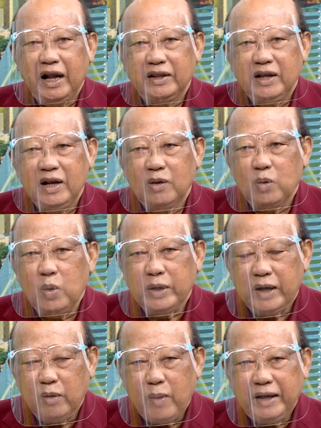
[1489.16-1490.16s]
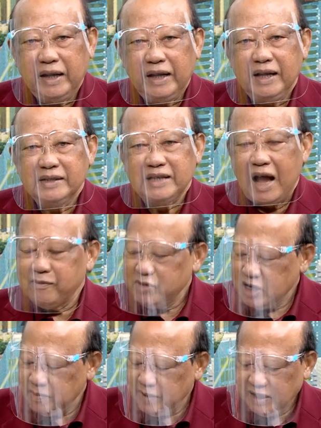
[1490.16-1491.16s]
ยนะที่เราคุยกันวันนี้
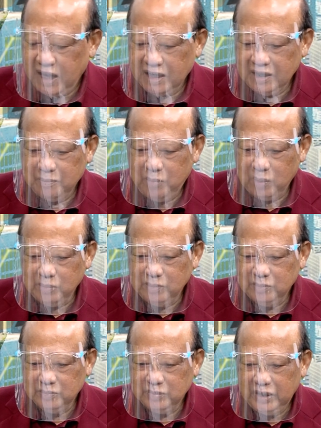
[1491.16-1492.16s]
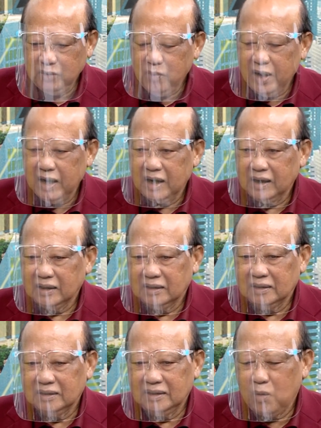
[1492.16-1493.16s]
3-4 ประเทศเนี่ยผมคิดว่า
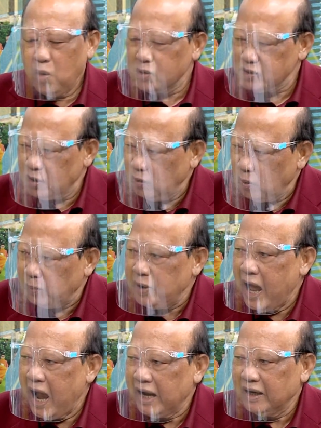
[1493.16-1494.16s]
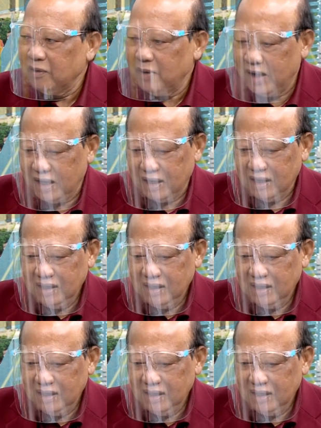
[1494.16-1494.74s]
เราคงสรุปได้นะว่า